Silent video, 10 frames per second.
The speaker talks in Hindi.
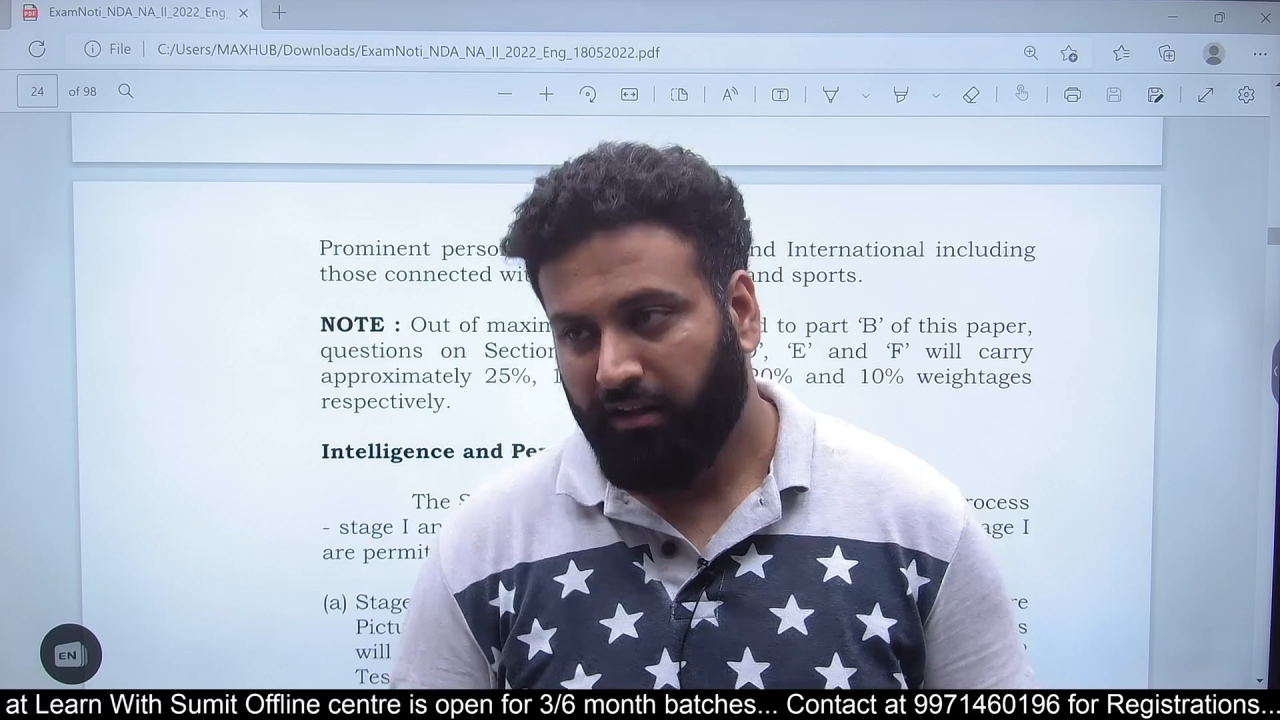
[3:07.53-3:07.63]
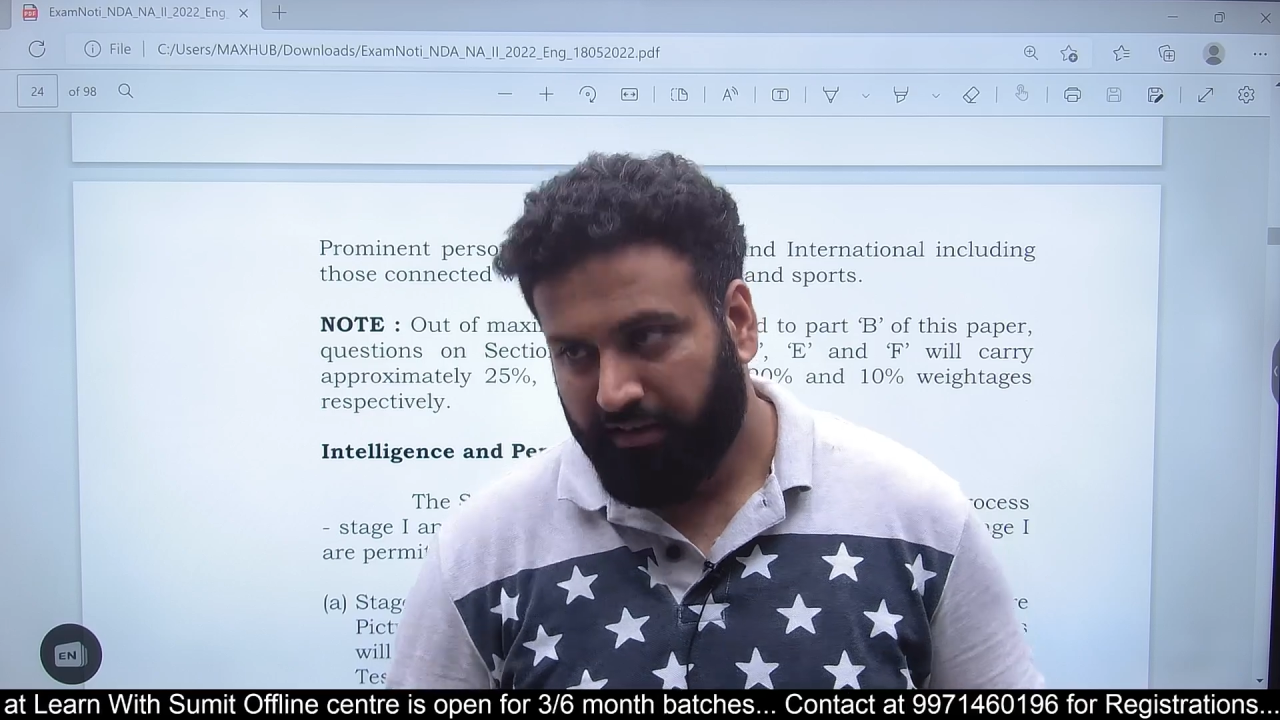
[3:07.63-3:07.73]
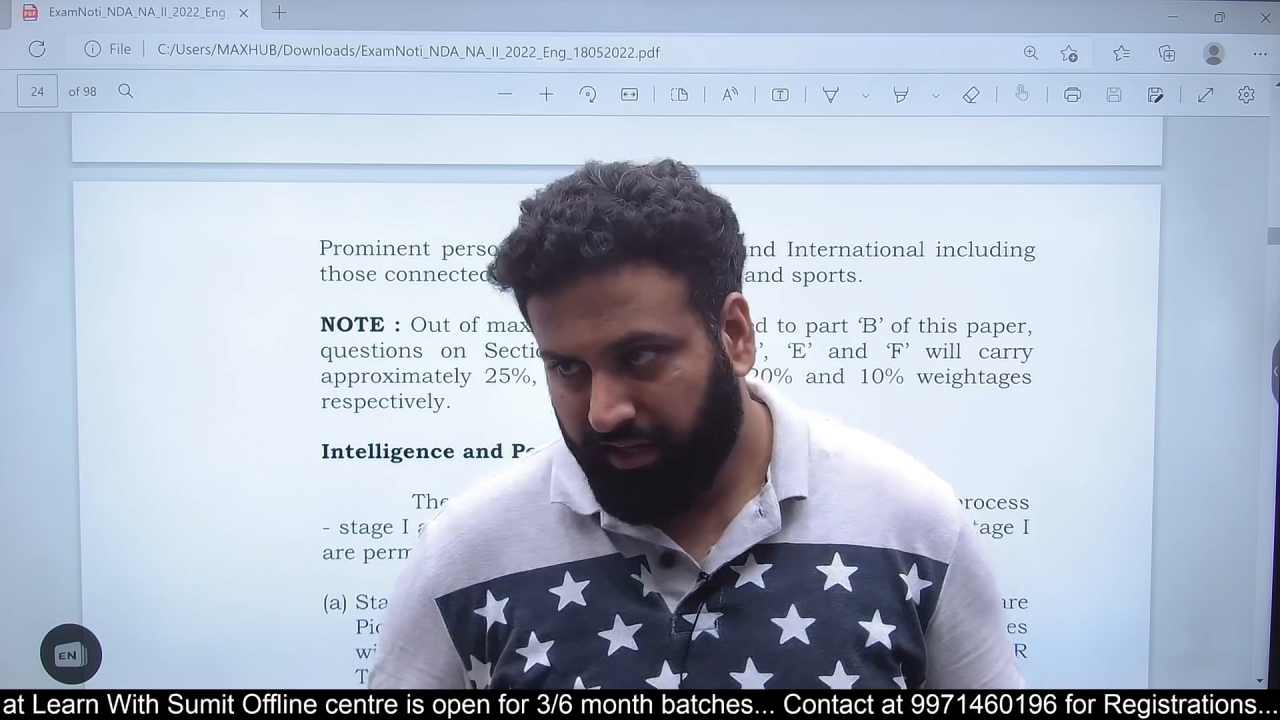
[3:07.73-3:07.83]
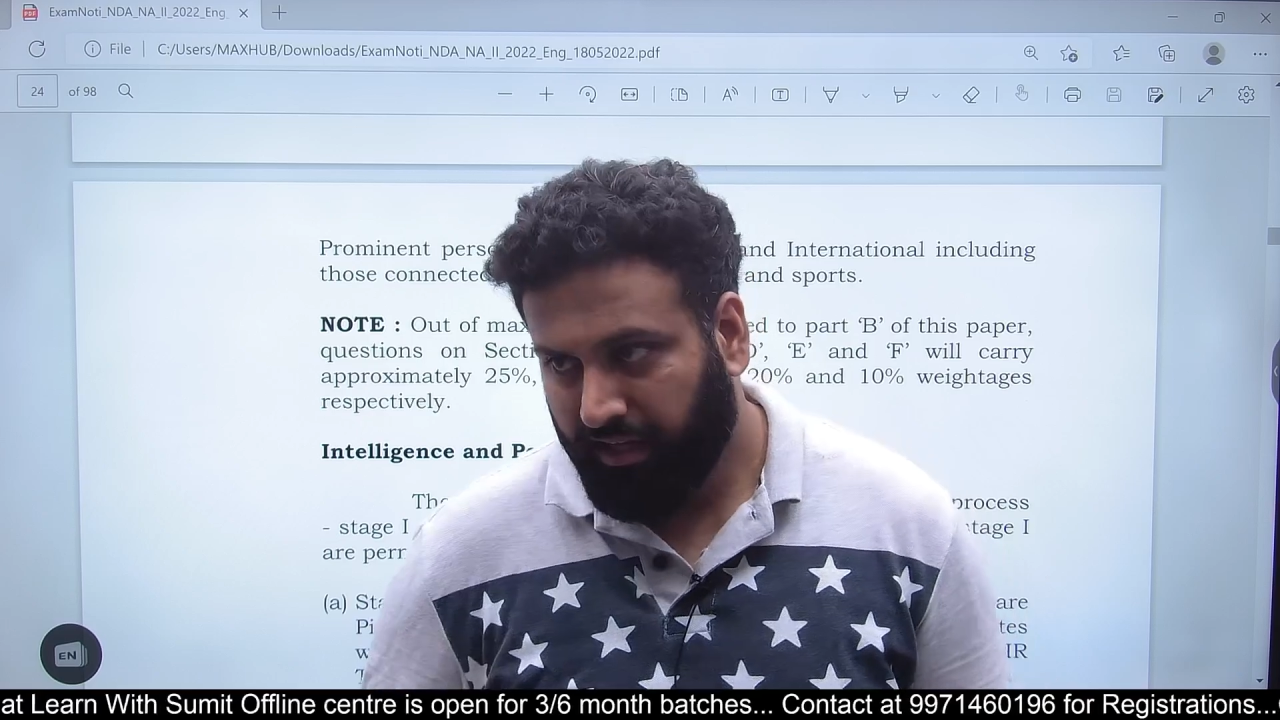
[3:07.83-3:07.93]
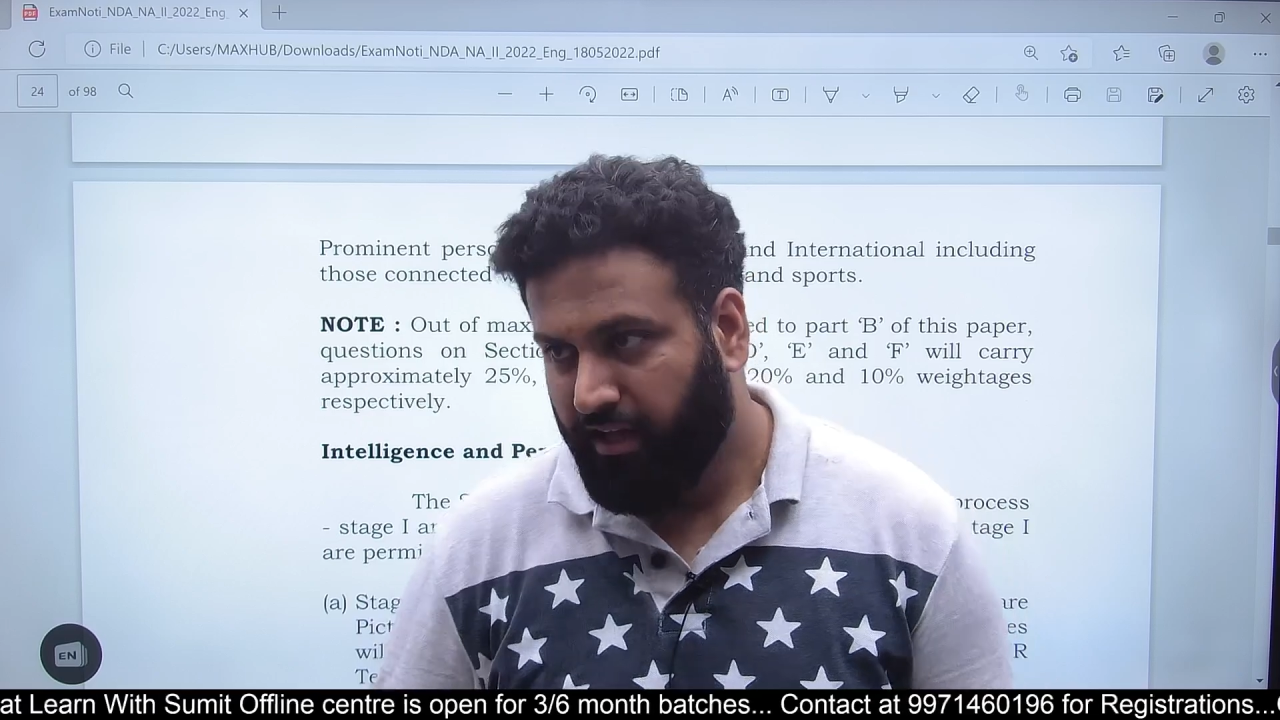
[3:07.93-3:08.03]

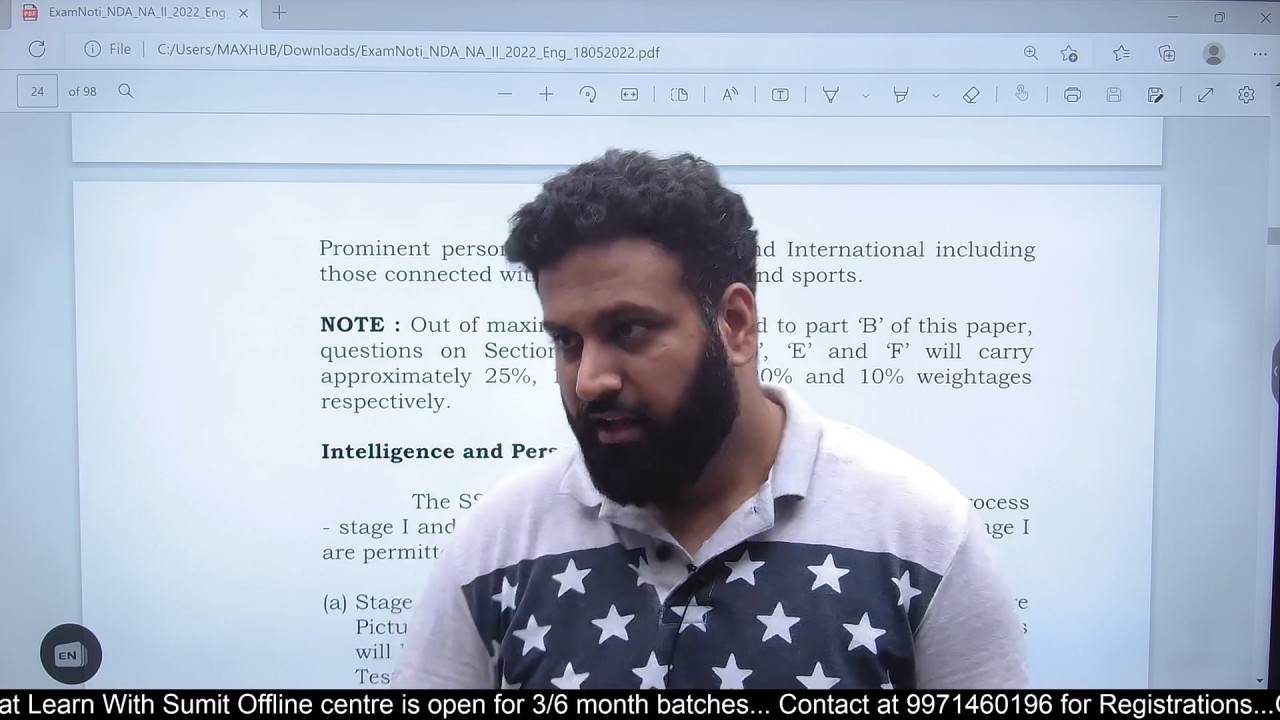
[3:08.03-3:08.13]
ठीक है